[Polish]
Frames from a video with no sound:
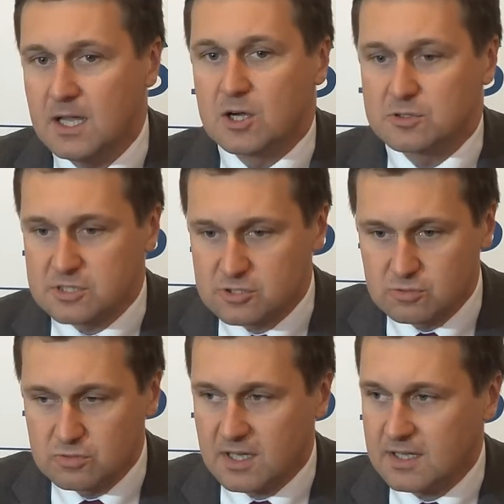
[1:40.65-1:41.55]
chociaż
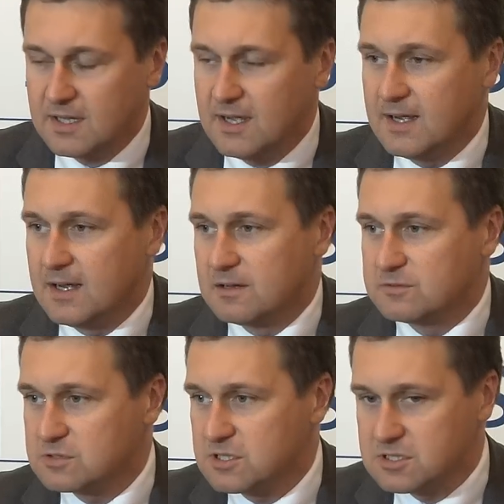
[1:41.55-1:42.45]
tutaj w
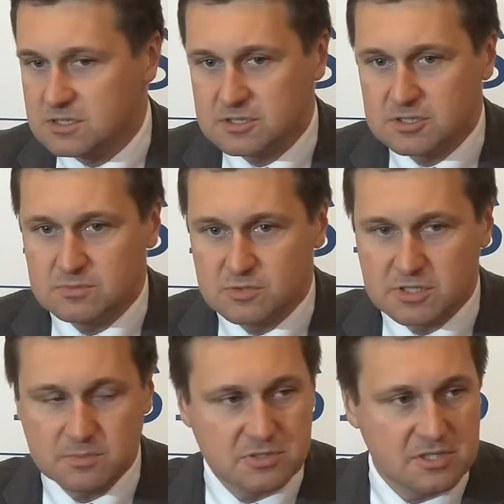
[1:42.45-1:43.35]
dużej części
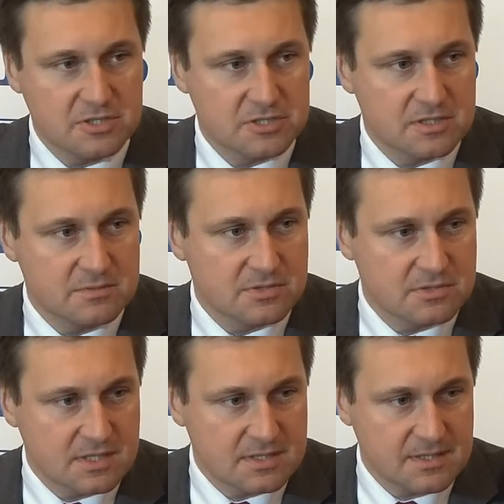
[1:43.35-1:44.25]
muszę podzielić się tym
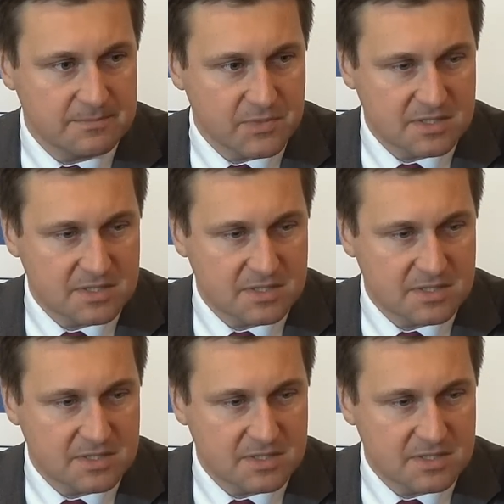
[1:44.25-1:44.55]
sukcesem